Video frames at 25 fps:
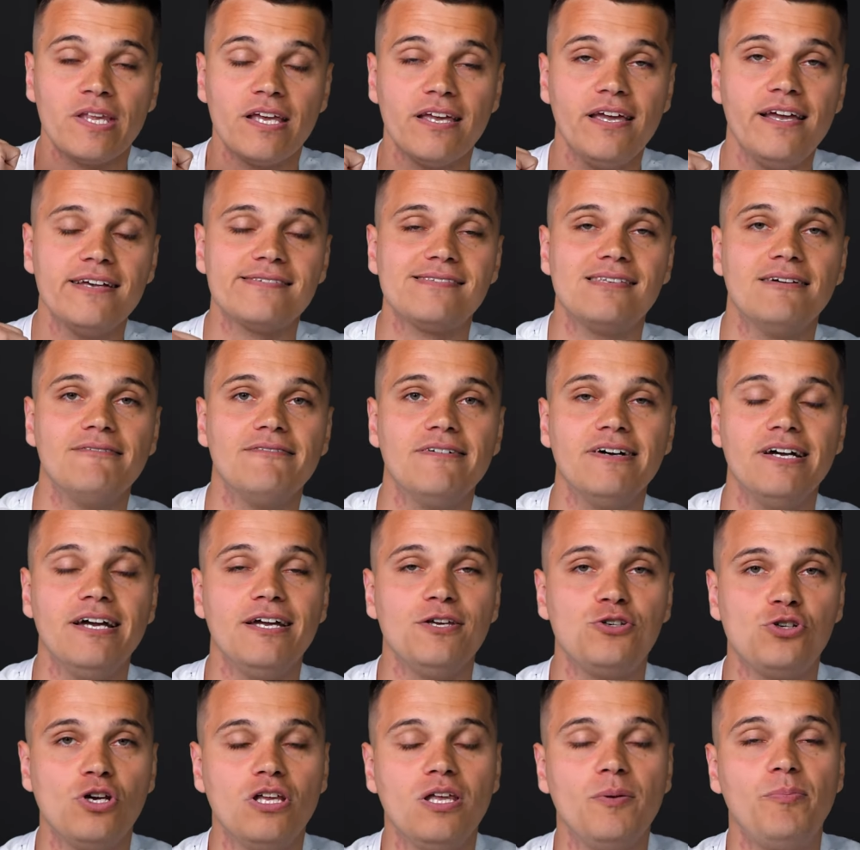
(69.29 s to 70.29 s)
Если вы
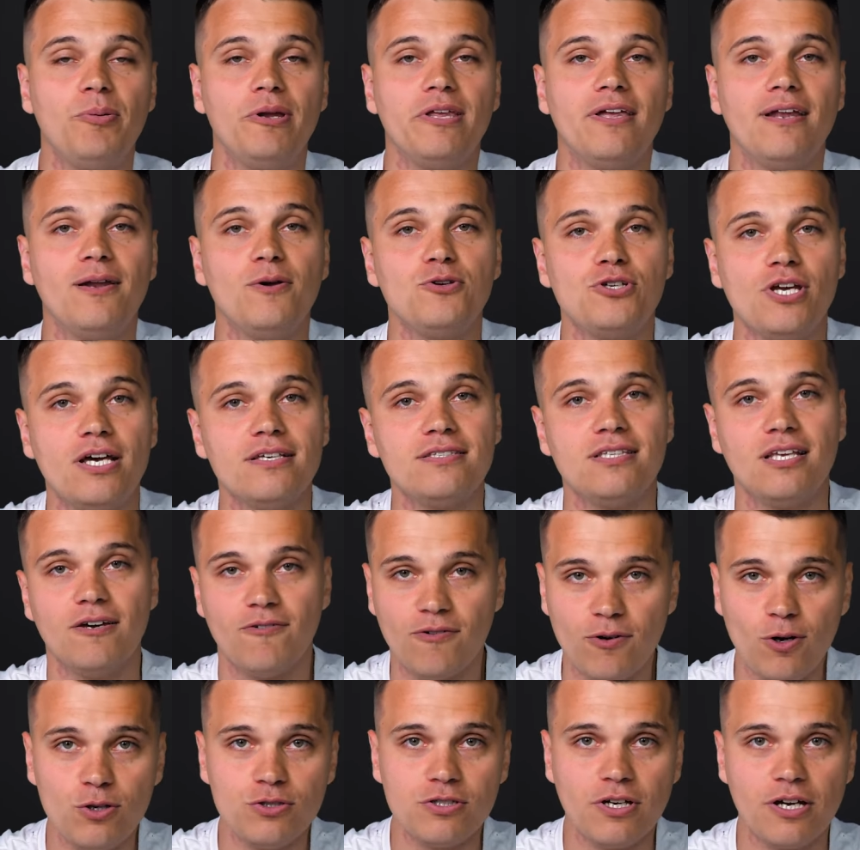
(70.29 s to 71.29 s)
еще не приняли участие
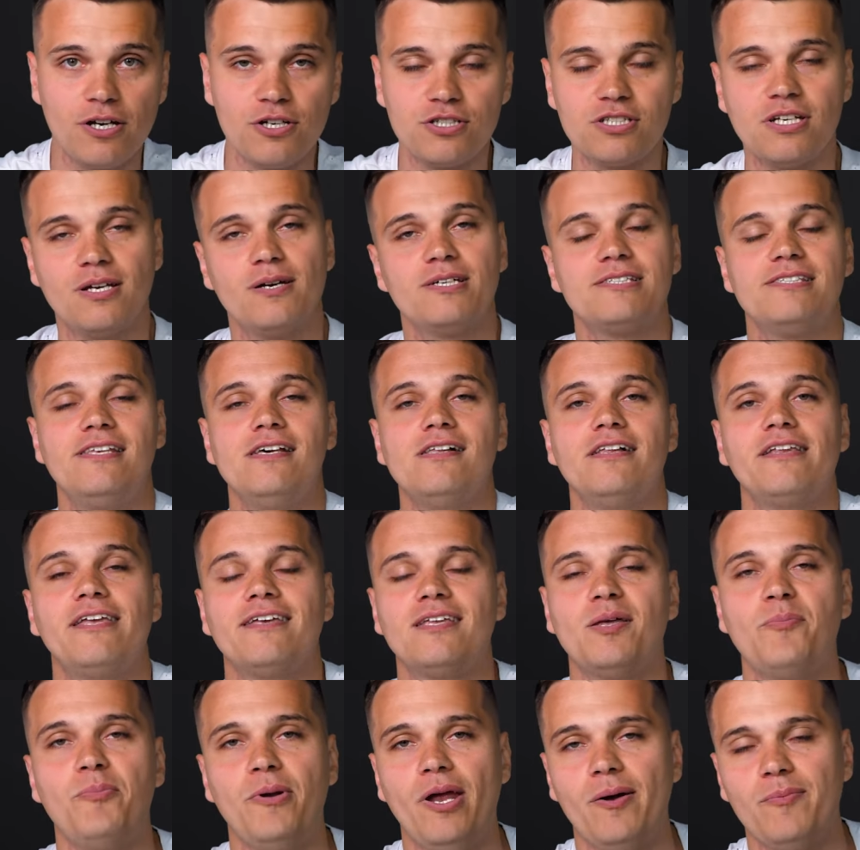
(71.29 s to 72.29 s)
в розыгрыше,
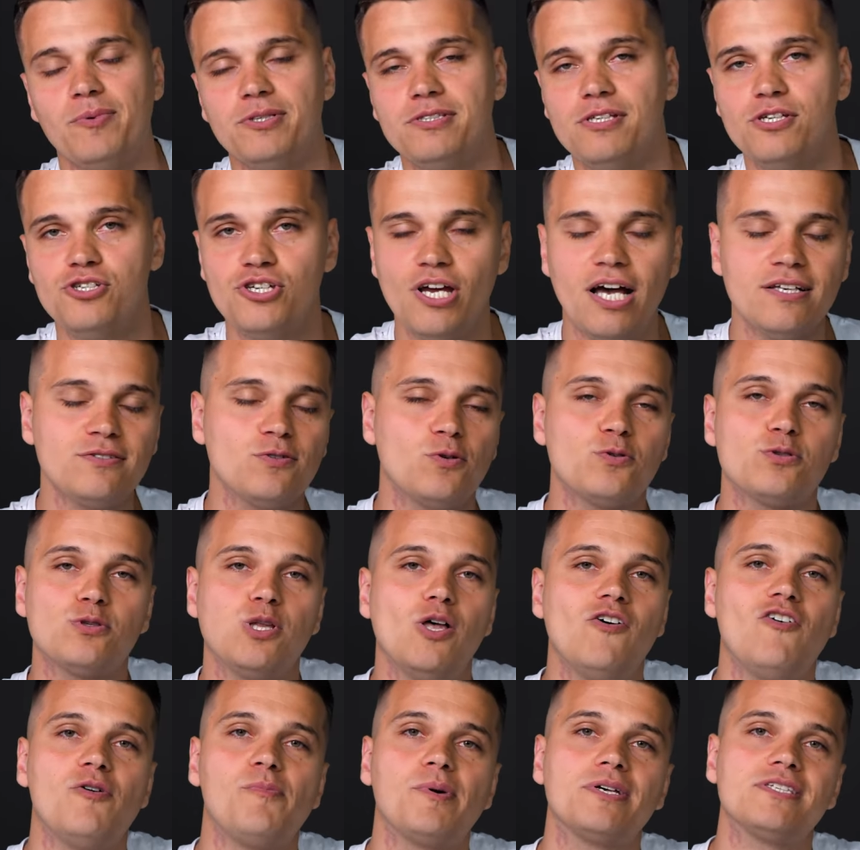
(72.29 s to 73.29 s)
сделайте это прямо сейчас,
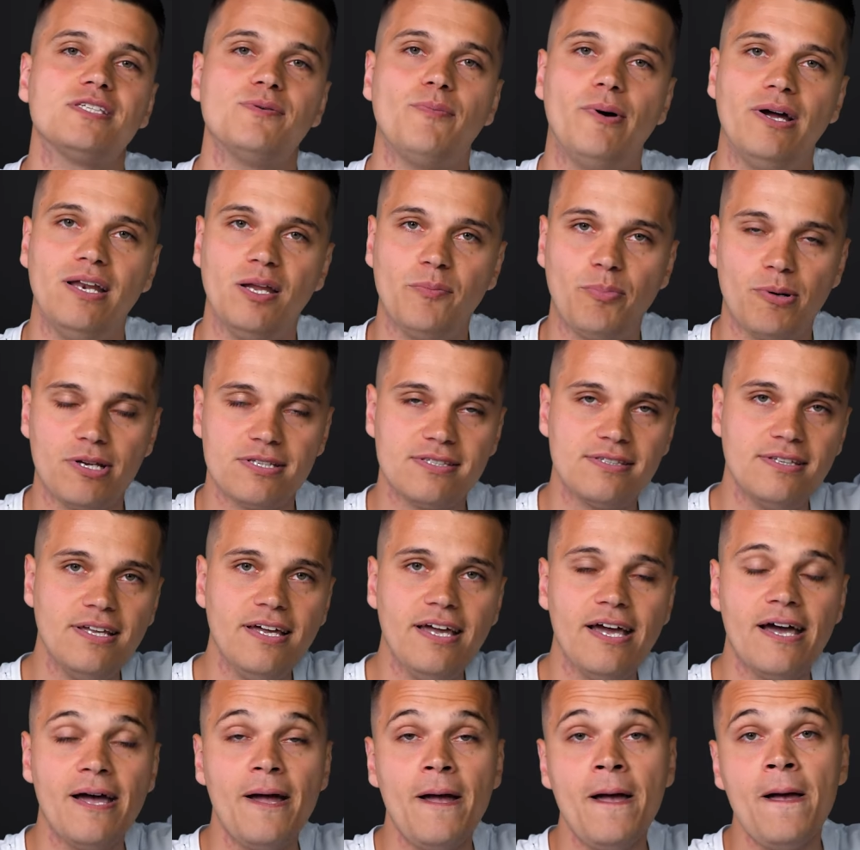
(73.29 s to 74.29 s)
условия максимально
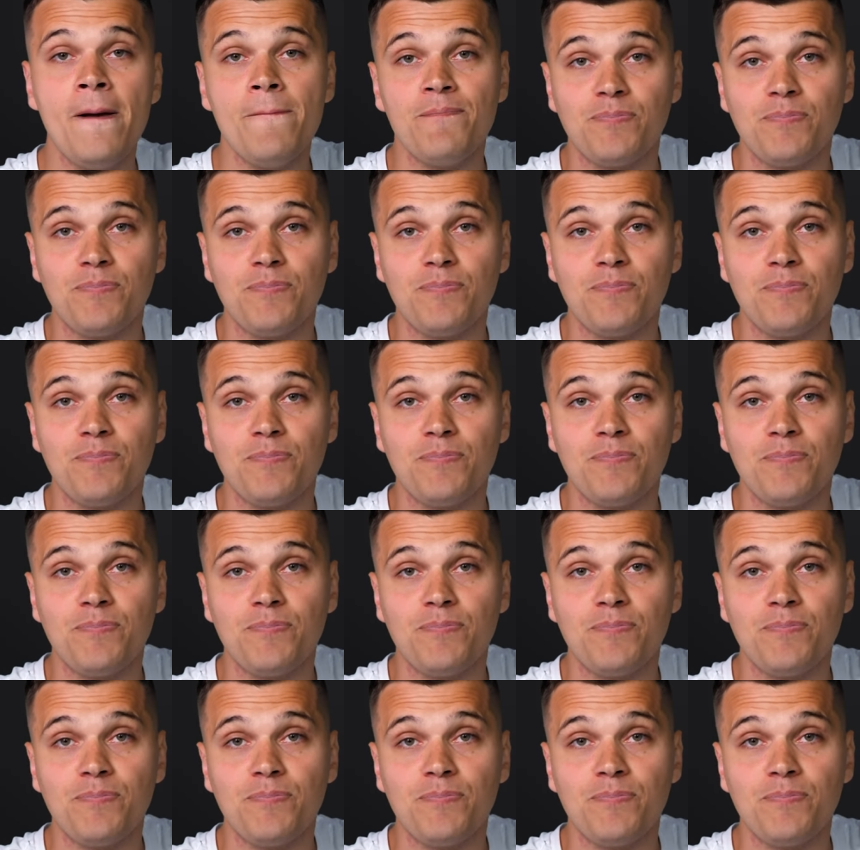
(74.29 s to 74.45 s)
простые.